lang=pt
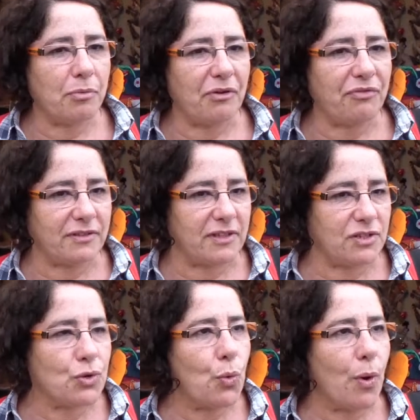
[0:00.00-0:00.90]
vai fazer
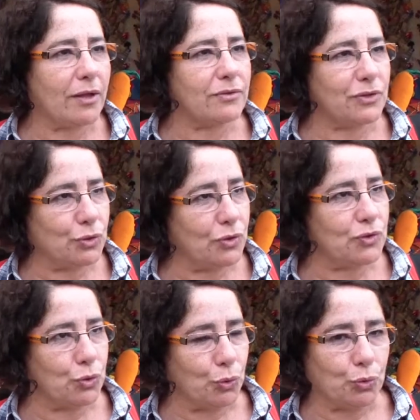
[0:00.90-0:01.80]
cinco anos em 12
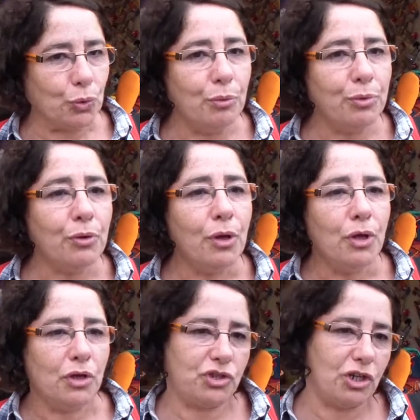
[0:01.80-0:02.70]
de outubro,
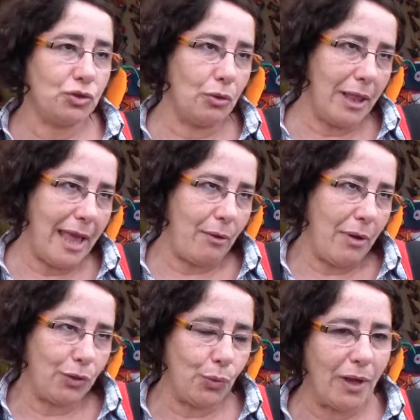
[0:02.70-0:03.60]
já estou lá há
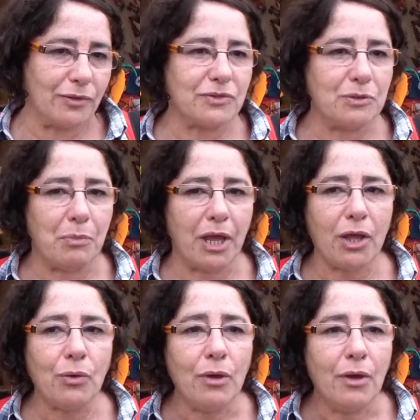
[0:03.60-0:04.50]
quatro anos e meio,